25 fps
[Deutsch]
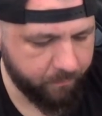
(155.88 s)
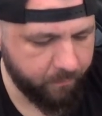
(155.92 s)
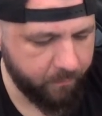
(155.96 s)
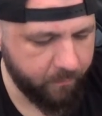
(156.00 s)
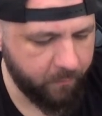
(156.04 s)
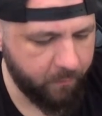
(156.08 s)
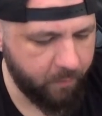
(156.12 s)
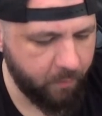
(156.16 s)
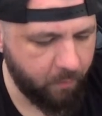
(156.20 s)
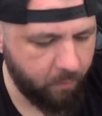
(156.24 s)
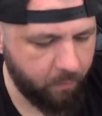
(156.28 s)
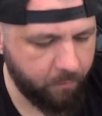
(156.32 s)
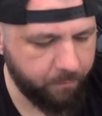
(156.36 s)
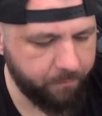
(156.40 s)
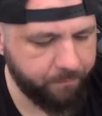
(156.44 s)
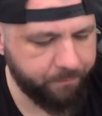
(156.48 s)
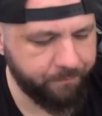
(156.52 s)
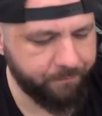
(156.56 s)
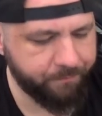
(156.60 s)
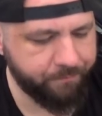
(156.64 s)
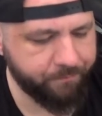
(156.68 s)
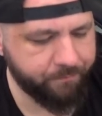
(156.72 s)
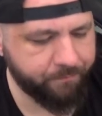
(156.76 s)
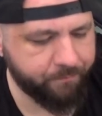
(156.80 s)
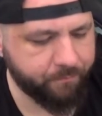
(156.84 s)
Jo,
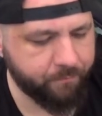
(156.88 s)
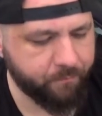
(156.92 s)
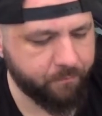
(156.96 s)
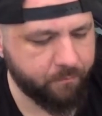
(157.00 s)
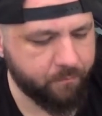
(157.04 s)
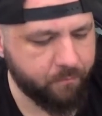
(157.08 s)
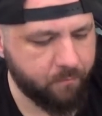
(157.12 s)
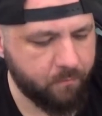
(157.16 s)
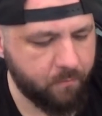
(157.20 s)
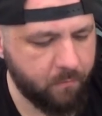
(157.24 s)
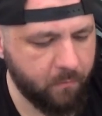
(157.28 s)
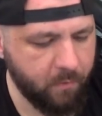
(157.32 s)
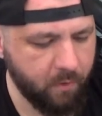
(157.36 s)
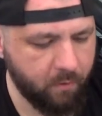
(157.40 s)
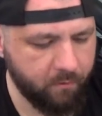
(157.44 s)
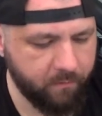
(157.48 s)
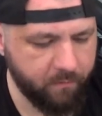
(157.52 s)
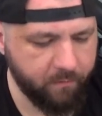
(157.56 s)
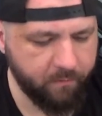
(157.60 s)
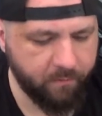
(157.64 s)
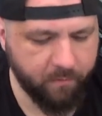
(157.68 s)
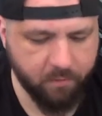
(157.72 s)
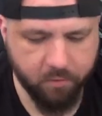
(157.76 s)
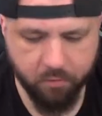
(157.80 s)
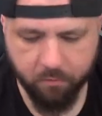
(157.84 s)
auf
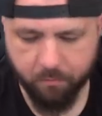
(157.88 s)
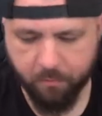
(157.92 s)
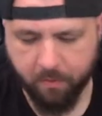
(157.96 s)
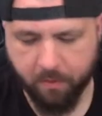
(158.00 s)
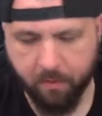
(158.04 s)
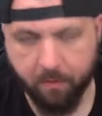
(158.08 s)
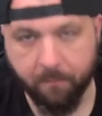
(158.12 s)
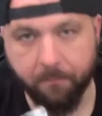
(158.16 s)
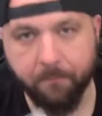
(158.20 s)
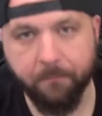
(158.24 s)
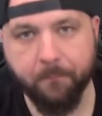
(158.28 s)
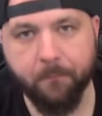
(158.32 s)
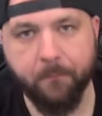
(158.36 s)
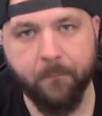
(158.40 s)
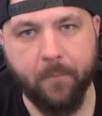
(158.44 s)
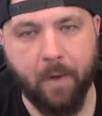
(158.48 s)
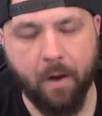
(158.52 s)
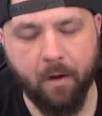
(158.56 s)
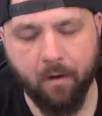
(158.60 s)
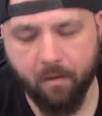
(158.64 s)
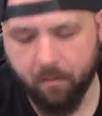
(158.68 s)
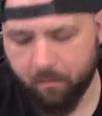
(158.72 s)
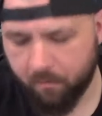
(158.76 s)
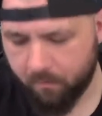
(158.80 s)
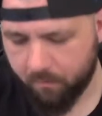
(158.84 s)
jeden Fall schon mal
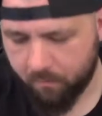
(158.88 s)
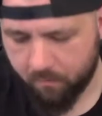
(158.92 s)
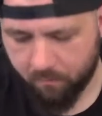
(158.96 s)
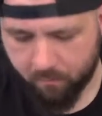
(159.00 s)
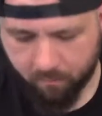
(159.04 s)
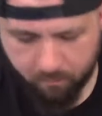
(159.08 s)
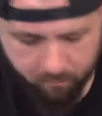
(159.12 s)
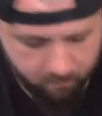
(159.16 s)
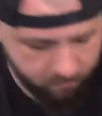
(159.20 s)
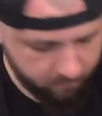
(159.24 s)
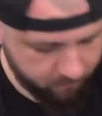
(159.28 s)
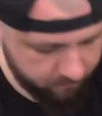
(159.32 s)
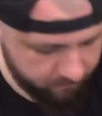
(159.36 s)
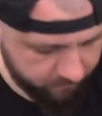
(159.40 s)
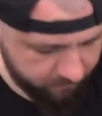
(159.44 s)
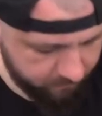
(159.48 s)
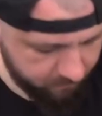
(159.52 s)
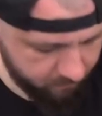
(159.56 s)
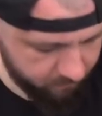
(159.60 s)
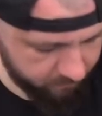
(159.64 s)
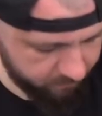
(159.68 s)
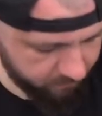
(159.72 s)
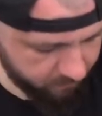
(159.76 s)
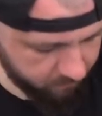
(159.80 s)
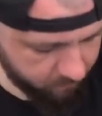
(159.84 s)

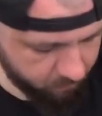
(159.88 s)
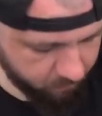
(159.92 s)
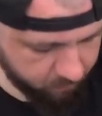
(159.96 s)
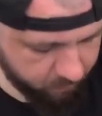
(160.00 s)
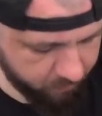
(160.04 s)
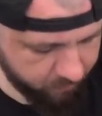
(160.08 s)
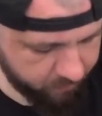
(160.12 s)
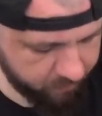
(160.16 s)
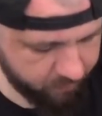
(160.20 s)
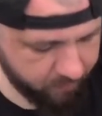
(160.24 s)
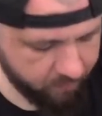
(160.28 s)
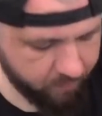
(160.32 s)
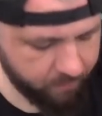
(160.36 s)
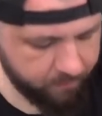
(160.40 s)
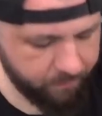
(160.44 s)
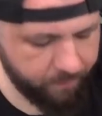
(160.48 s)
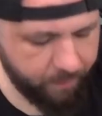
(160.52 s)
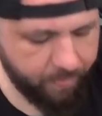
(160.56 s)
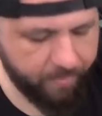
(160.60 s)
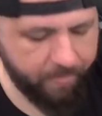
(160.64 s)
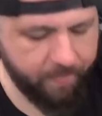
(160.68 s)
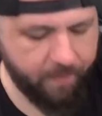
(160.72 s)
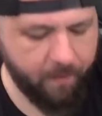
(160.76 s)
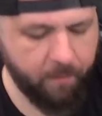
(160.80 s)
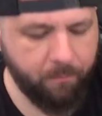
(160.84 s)
Friedhof der Kuscheltiere.
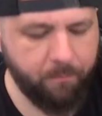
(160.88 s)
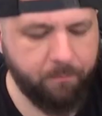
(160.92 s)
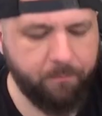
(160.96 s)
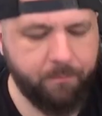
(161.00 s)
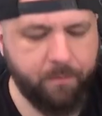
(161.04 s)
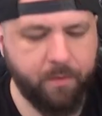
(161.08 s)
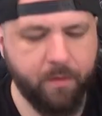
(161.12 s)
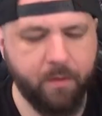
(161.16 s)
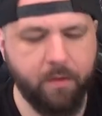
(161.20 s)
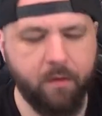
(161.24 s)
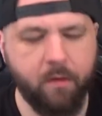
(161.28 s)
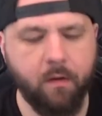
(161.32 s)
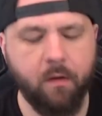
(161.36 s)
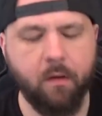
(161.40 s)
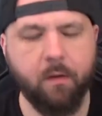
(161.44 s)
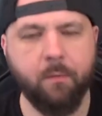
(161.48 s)
Der Pin